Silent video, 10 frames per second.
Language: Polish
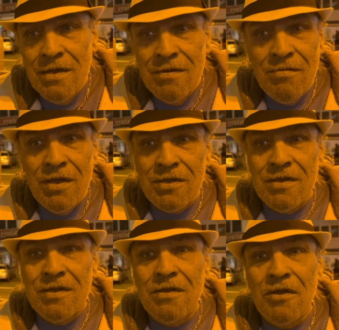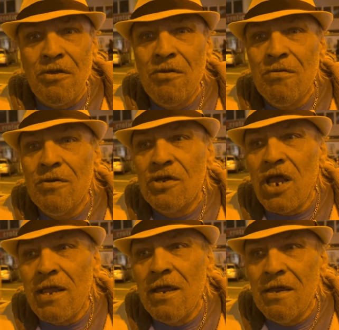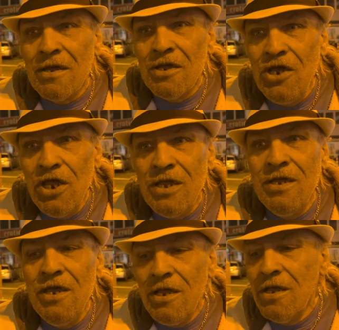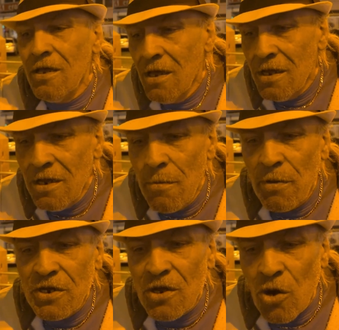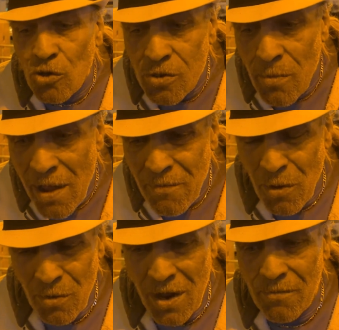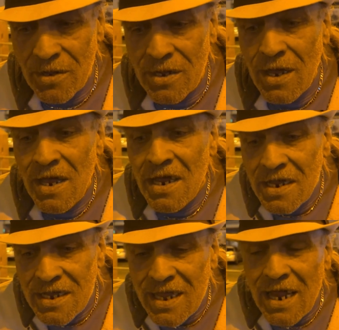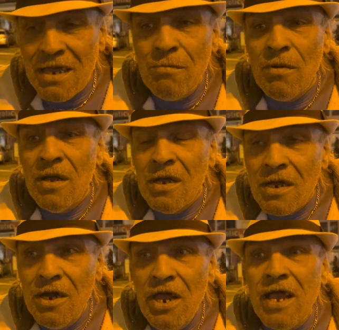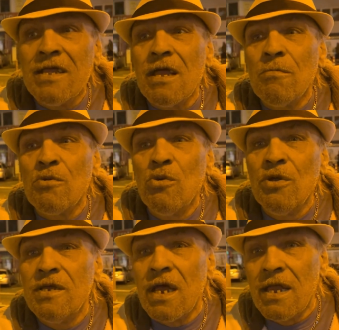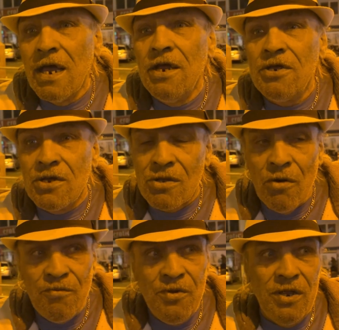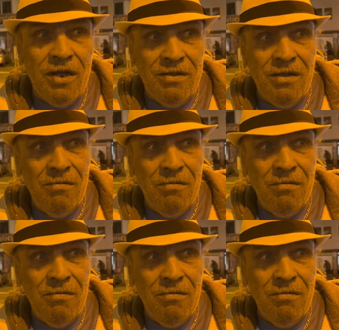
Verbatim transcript: jest, y, żaden git nigdy nie będzie rozmawiał nawet z takim klientem, który zadaje się z konfidentem.